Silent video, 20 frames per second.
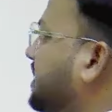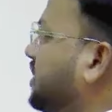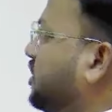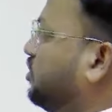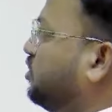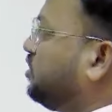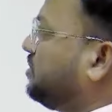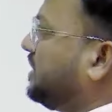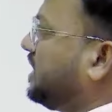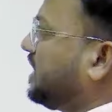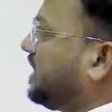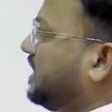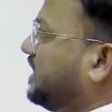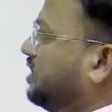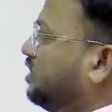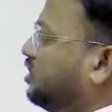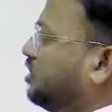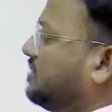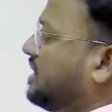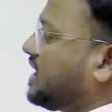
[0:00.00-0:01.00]
ट्यून भी रहिए
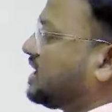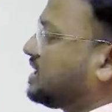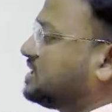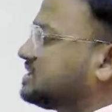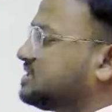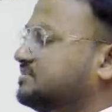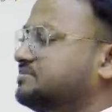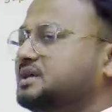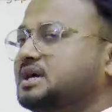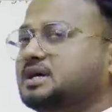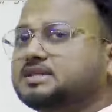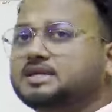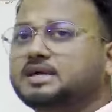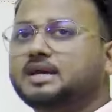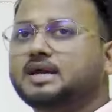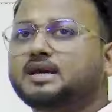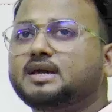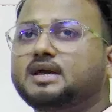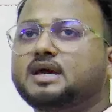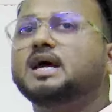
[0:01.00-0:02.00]
और बाकी सब देखते
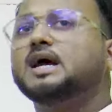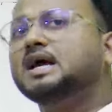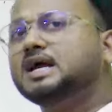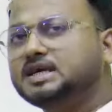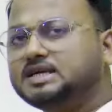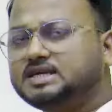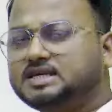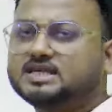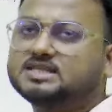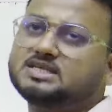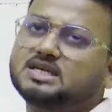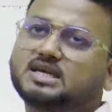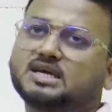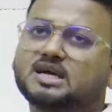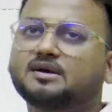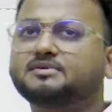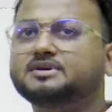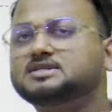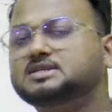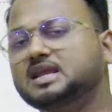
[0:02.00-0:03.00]
रहिए टीजीडी
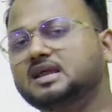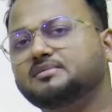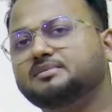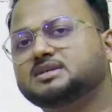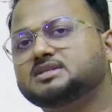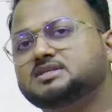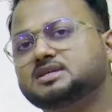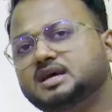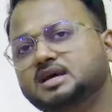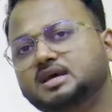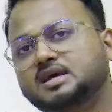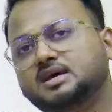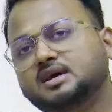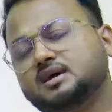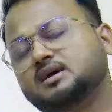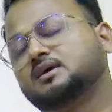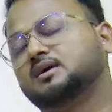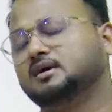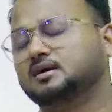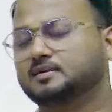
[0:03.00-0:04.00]
का भी सिलेबस यही
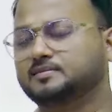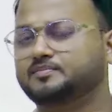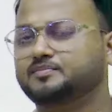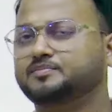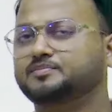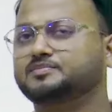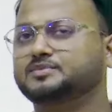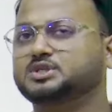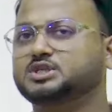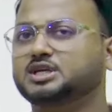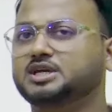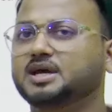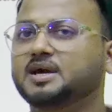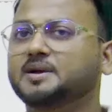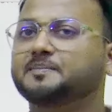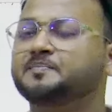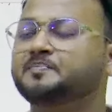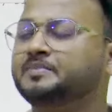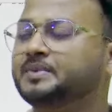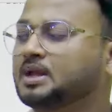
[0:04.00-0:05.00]
है ठीक है
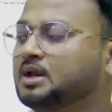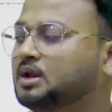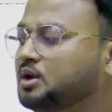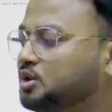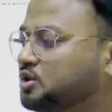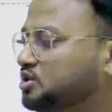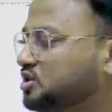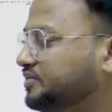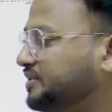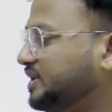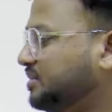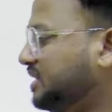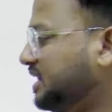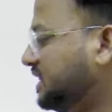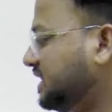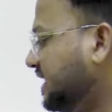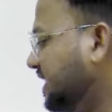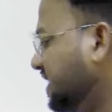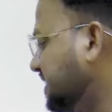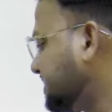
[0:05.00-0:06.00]
तो फिर
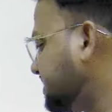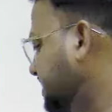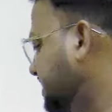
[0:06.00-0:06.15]
मिलते हैं किसी